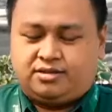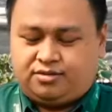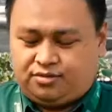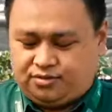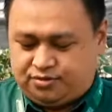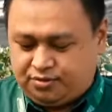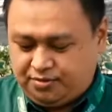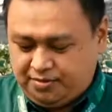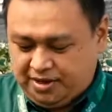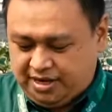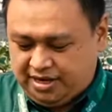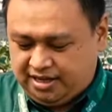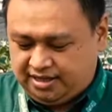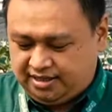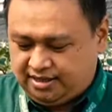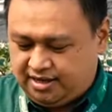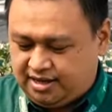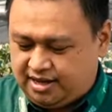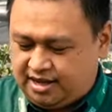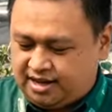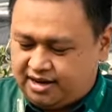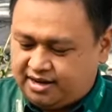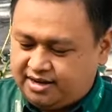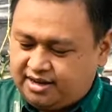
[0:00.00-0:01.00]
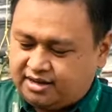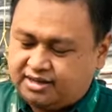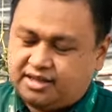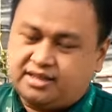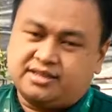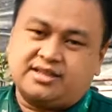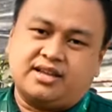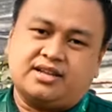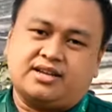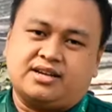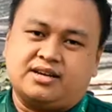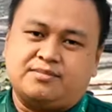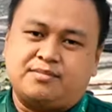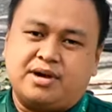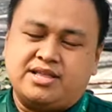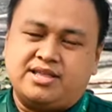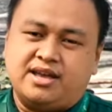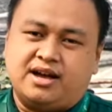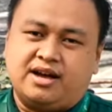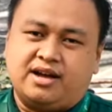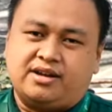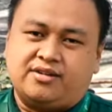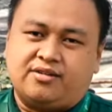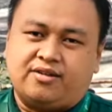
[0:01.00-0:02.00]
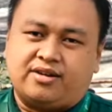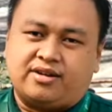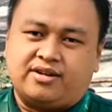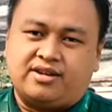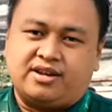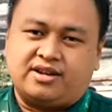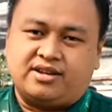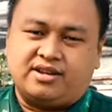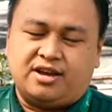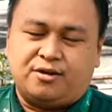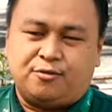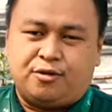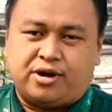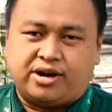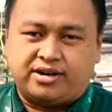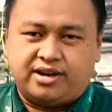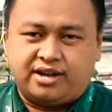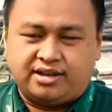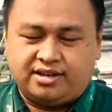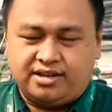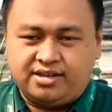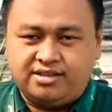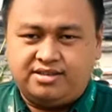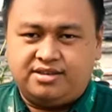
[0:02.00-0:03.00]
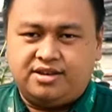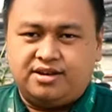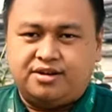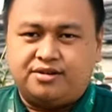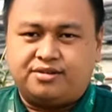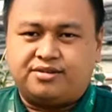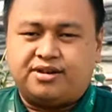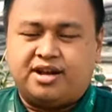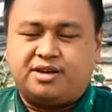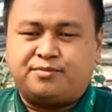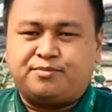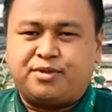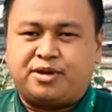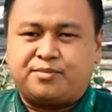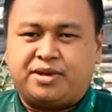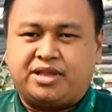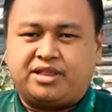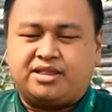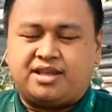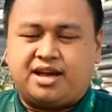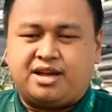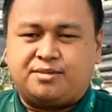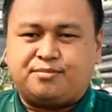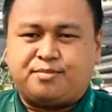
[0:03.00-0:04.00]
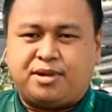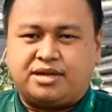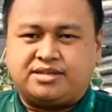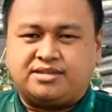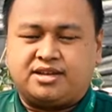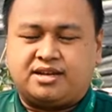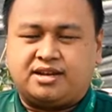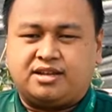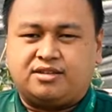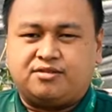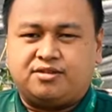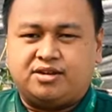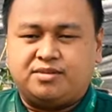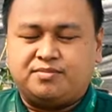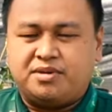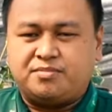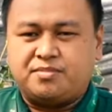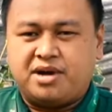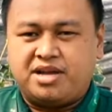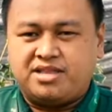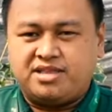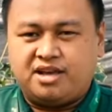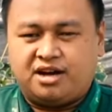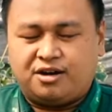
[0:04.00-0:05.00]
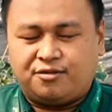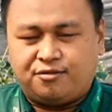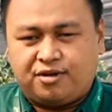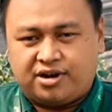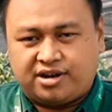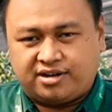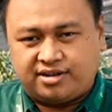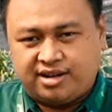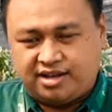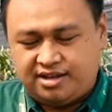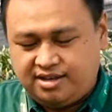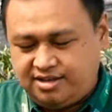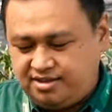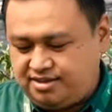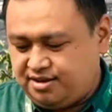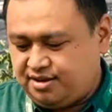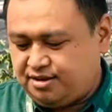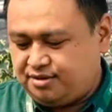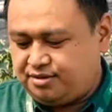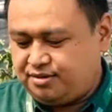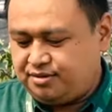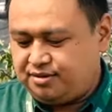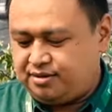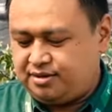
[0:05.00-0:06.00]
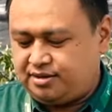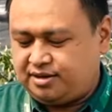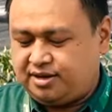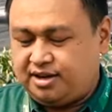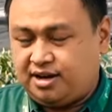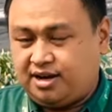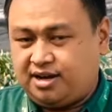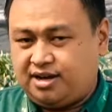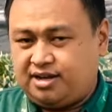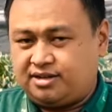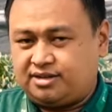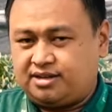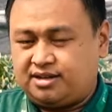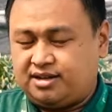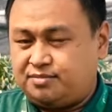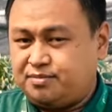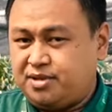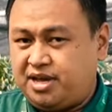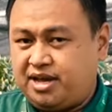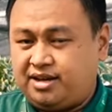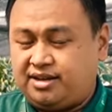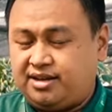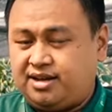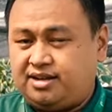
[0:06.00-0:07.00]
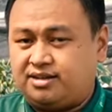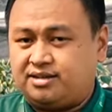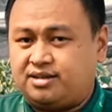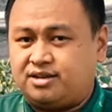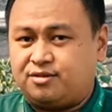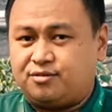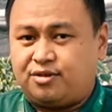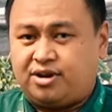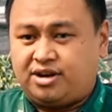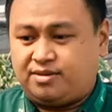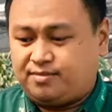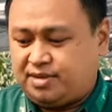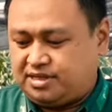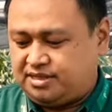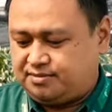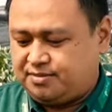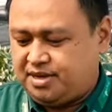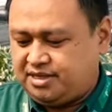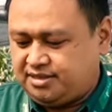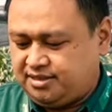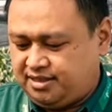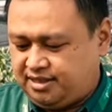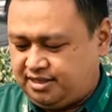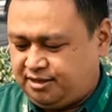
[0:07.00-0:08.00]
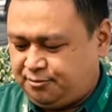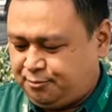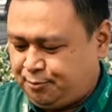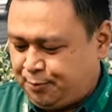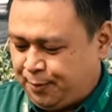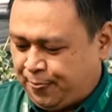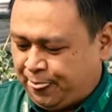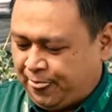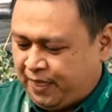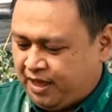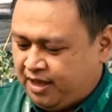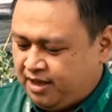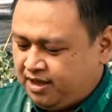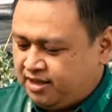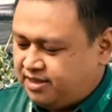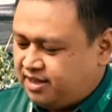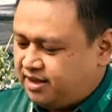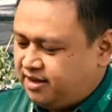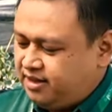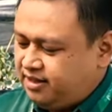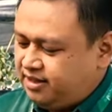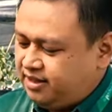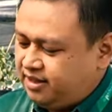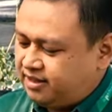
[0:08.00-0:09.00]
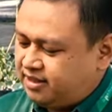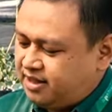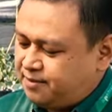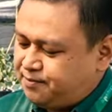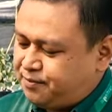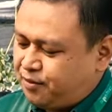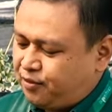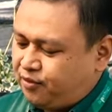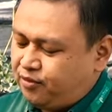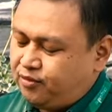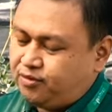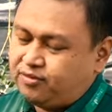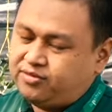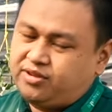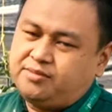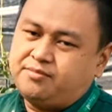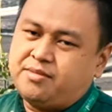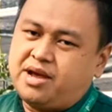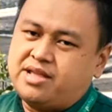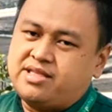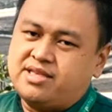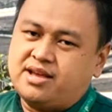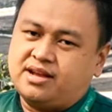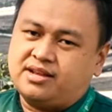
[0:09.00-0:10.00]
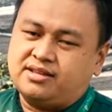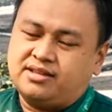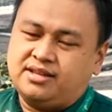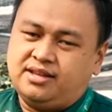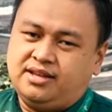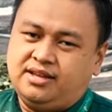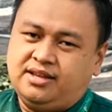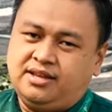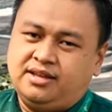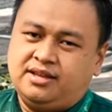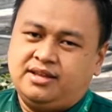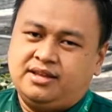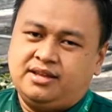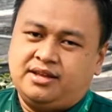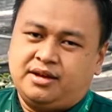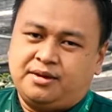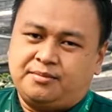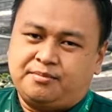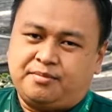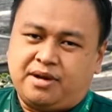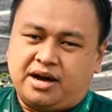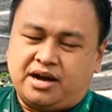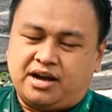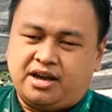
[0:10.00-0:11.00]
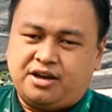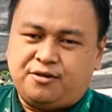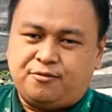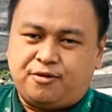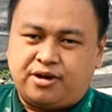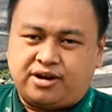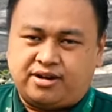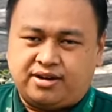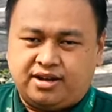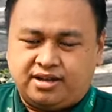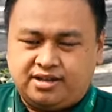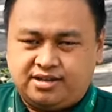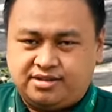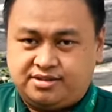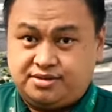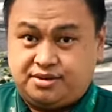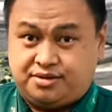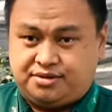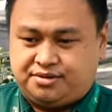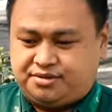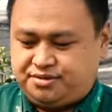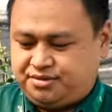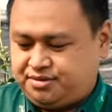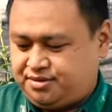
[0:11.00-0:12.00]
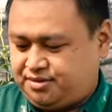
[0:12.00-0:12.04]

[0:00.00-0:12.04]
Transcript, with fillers: Cuman karena kita kebanyakan ordernya warna hijau dan permintaan pasar itu lebih banyak warna hijau dengan kelebihan dan kekurangan masing-masing, jadi kita produksi banyaknya pakai warna hijau.